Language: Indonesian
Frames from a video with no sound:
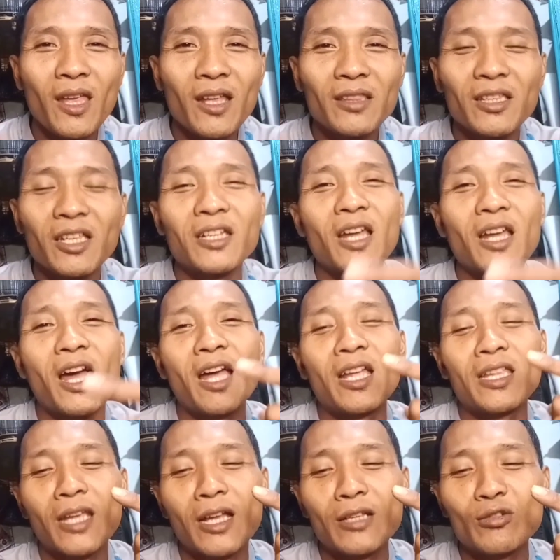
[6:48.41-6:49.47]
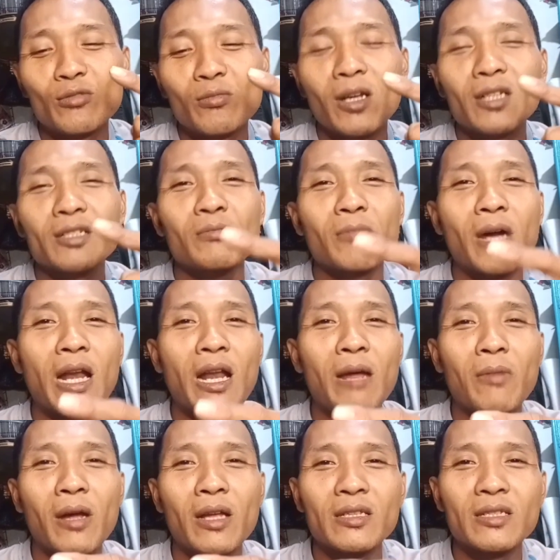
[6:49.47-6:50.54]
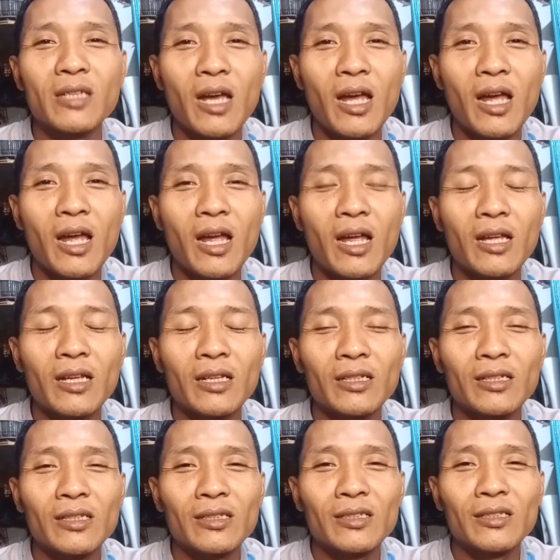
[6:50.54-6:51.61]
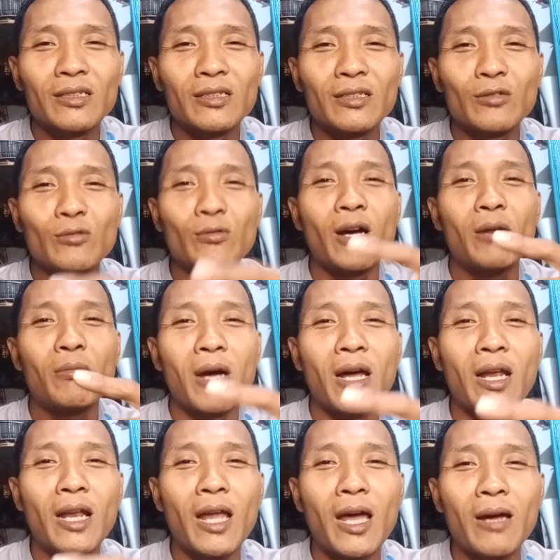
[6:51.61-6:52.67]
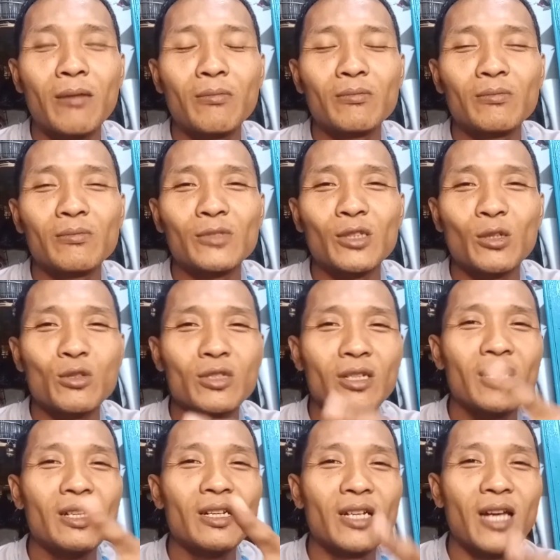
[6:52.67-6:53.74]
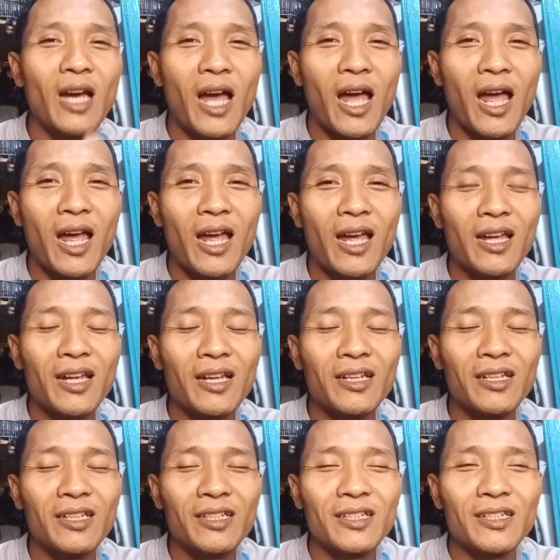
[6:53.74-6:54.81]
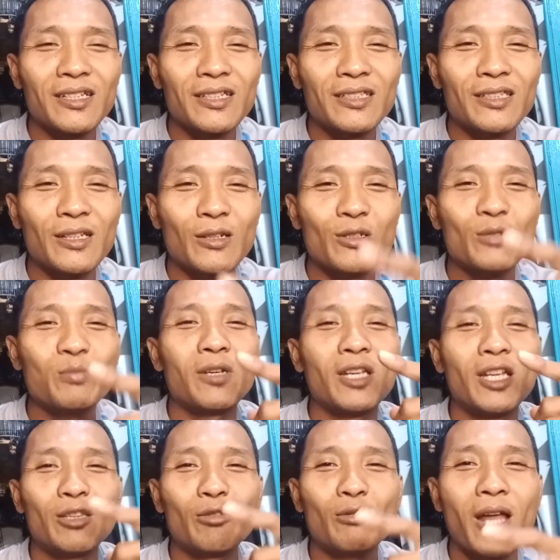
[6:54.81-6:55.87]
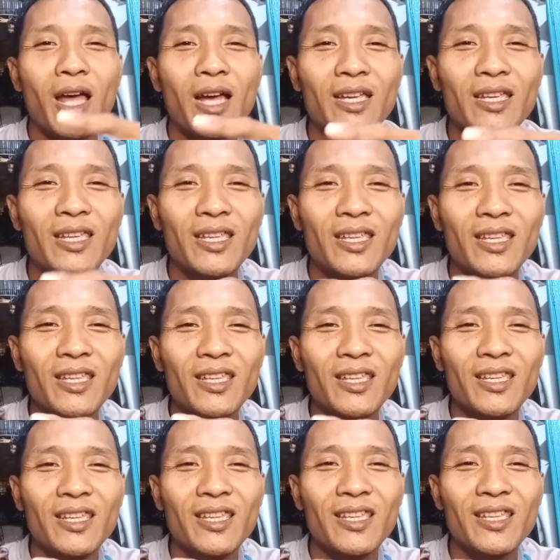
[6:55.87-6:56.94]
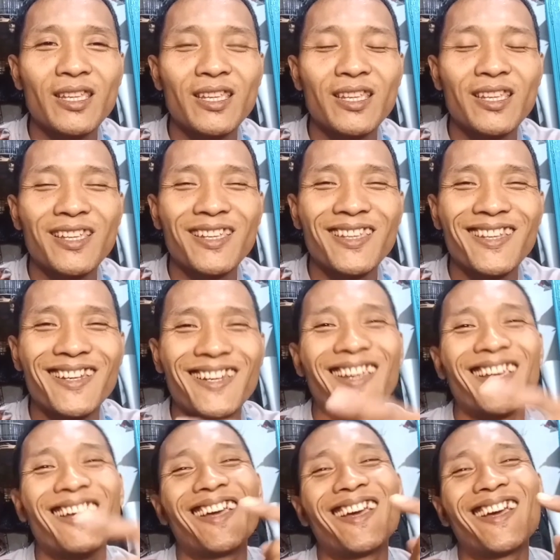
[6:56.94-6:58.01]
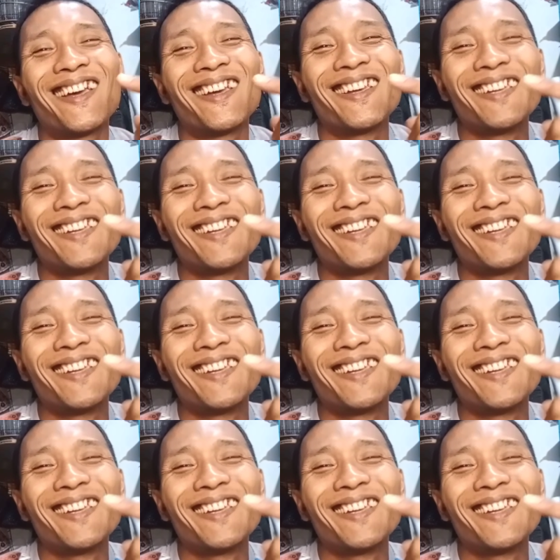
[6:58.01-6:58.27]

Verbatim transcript: tidak hanya cuma semalam aja dua malam terus enggak terus begitu lagi nah